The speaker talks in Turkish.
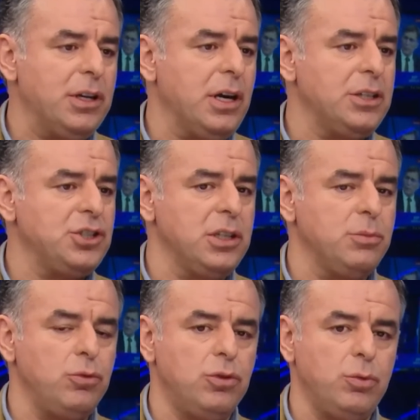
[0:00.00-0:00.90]

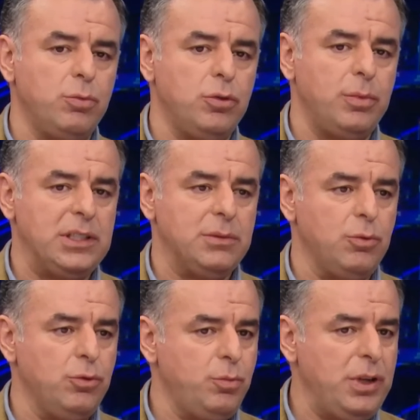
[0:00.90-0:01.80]
karşılık bulur mu bulmaz
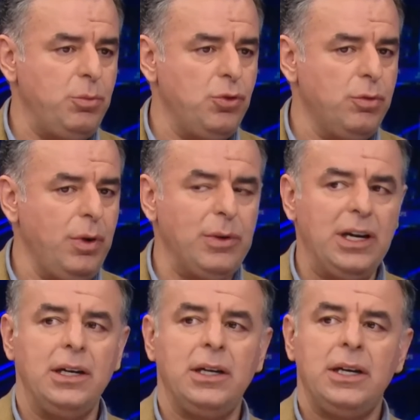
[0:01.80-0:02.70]
mı bunu bilmiyorum
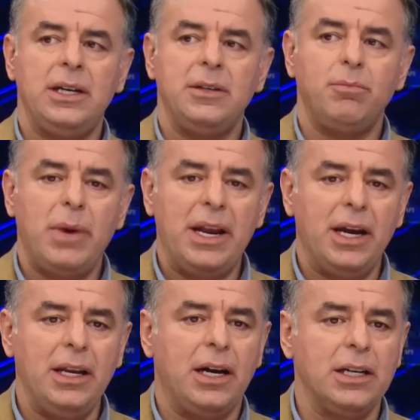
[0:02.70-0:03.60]
ama
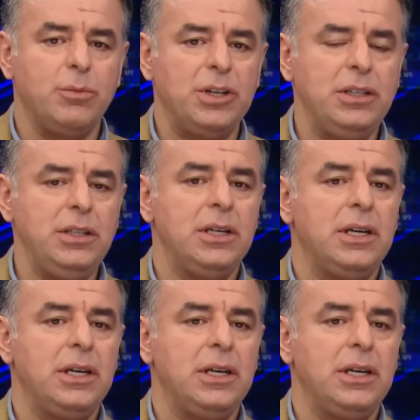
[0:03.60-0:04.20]
Meral Hanım'ın